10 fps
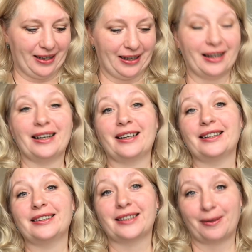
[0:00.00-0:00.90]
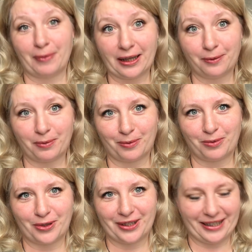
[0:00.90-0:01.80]
а, романа
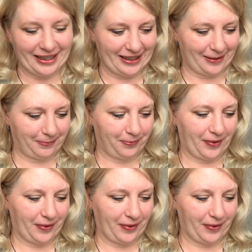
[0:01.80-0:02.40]
«Пробуждение».